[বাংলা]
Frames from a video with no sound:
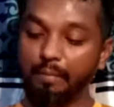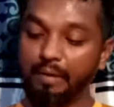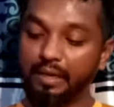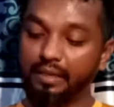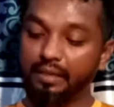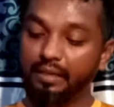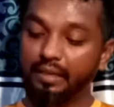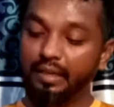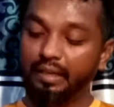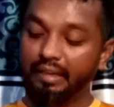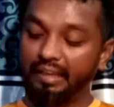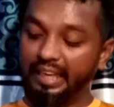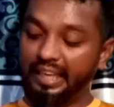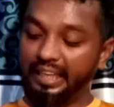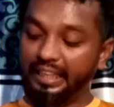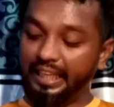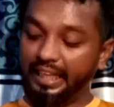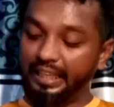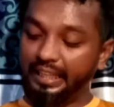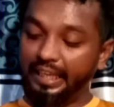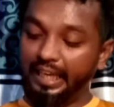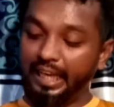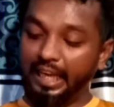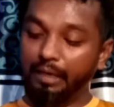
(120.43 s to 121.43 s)
আবার
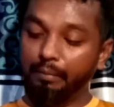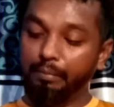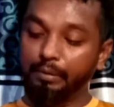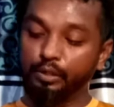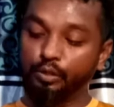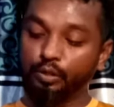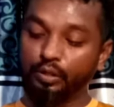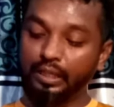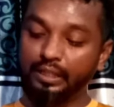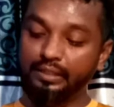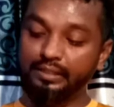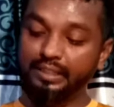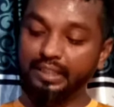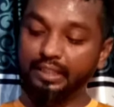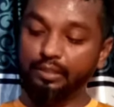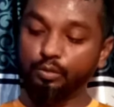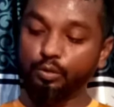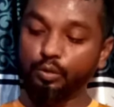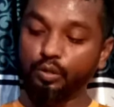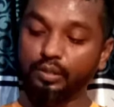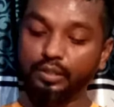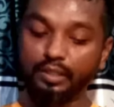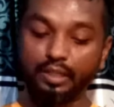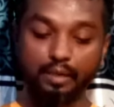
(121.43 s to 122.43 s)
এখানে এর ভিতরে সেট
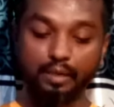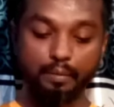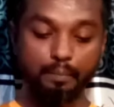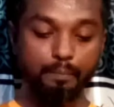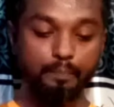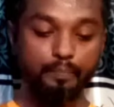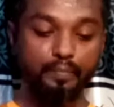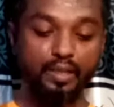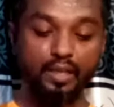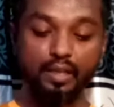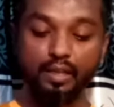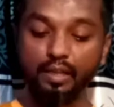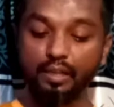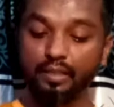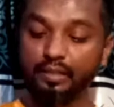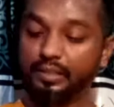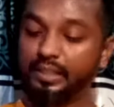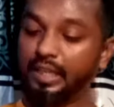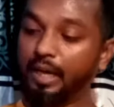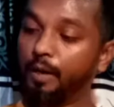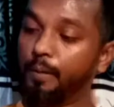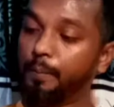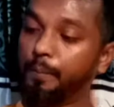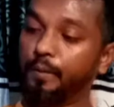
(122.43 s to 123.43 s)
করে দিলাম
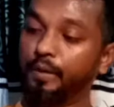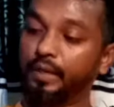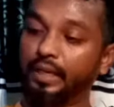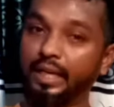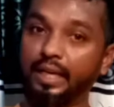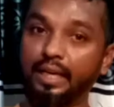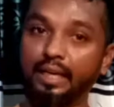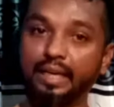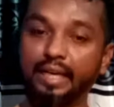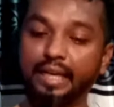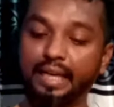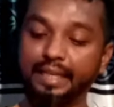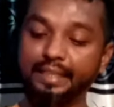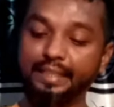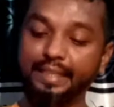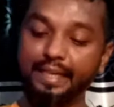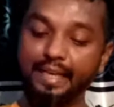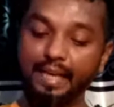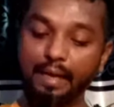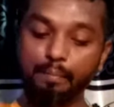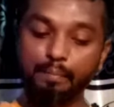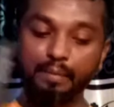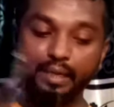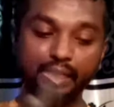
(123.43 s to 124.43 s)
দেওয়ার পরে
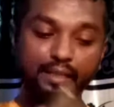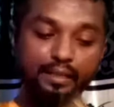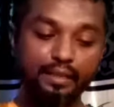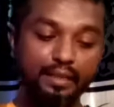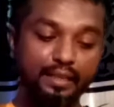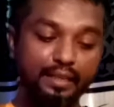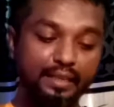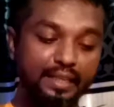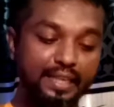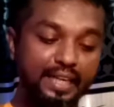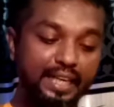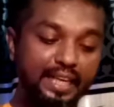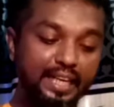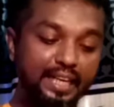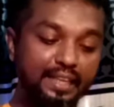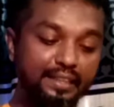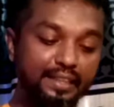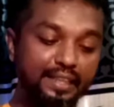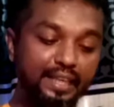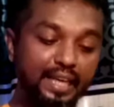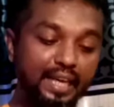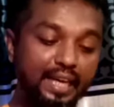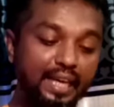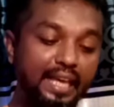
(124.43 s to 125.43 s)
এটাকে আমরা রেখে
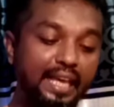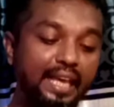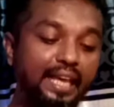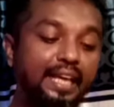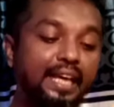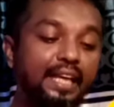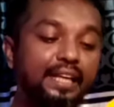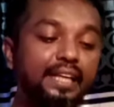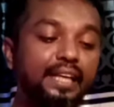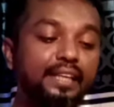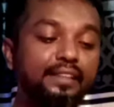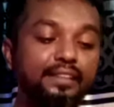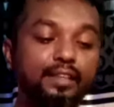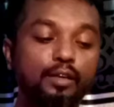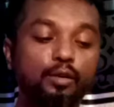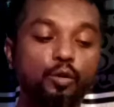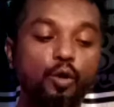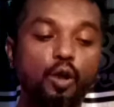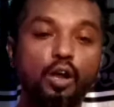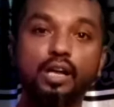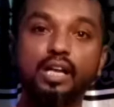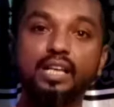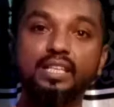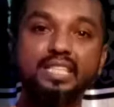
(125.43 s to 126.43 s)
দিয়ে এখানে একটা
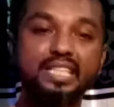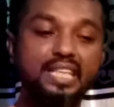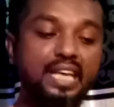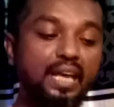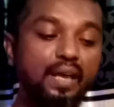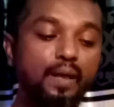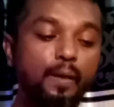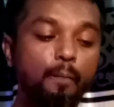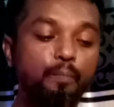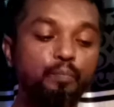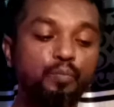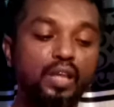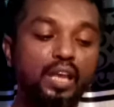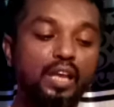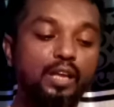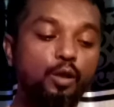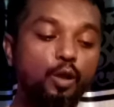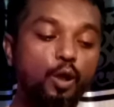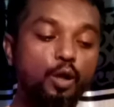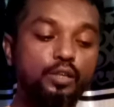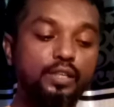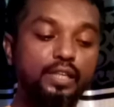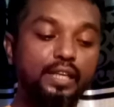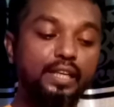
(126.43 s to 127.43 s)
লক আছে এই
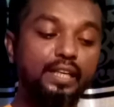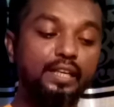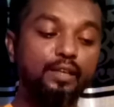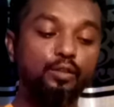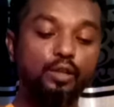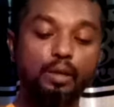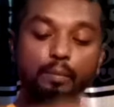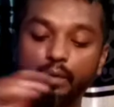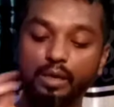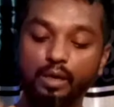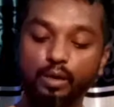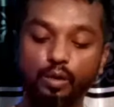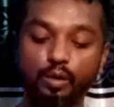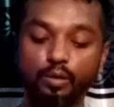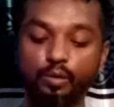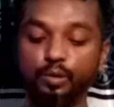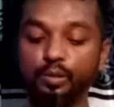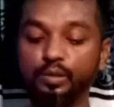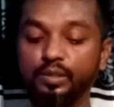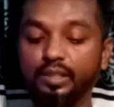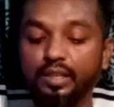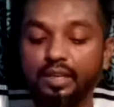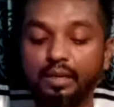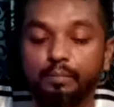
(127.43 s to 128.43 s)
লকটাকে কিন্তু আমরা লক
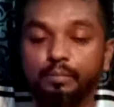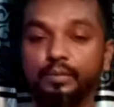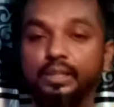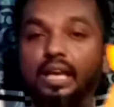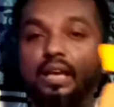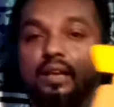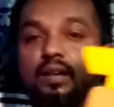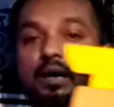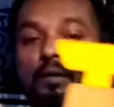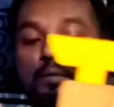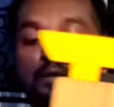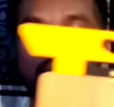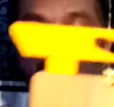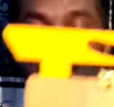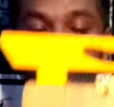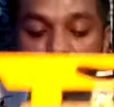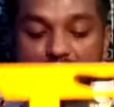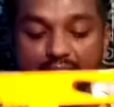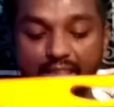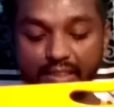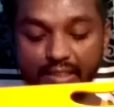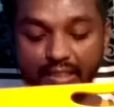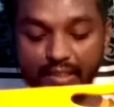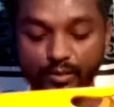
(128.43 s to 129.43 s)
করে দিলাম তাহলে আমাদের
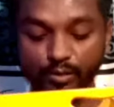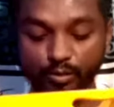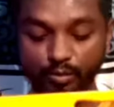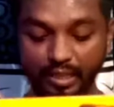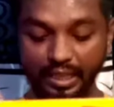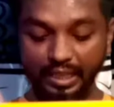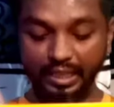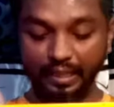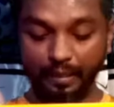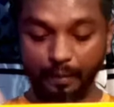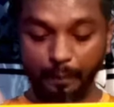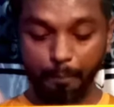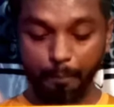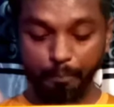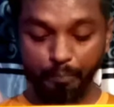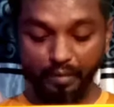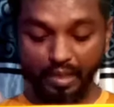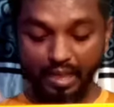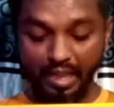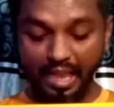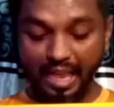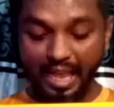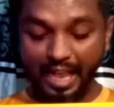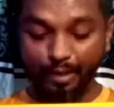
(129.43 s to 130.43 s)
ম্যাজিকটি কিন্তু রেডি
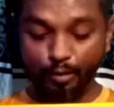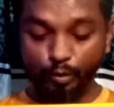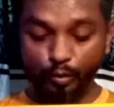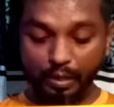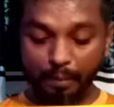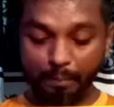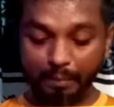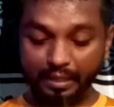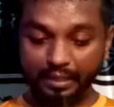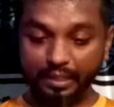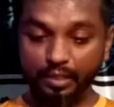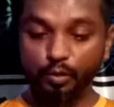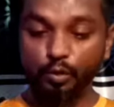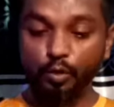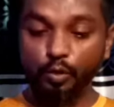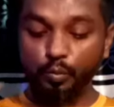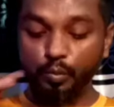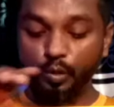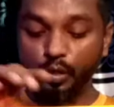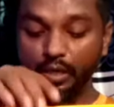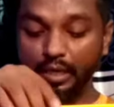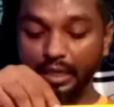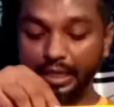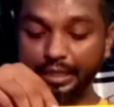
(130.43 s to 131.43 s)
এখন আমরা কি করব
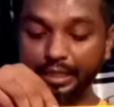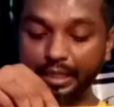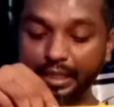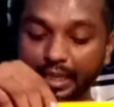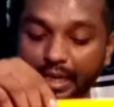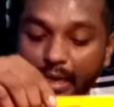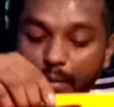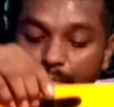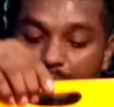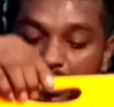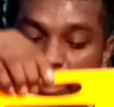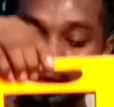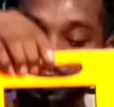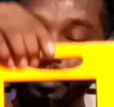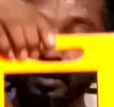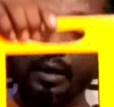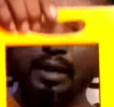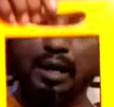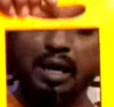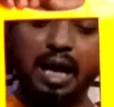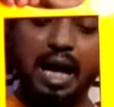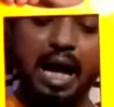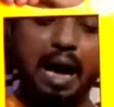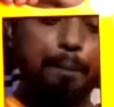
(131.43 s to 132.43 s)
এটাকে আমরা
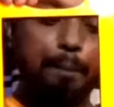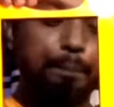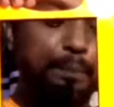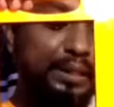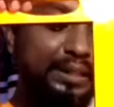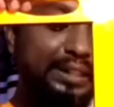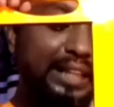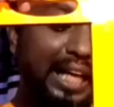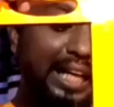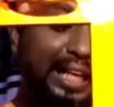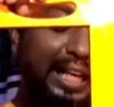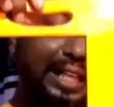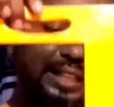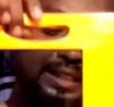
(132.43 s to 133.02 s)
আপনি চাইলে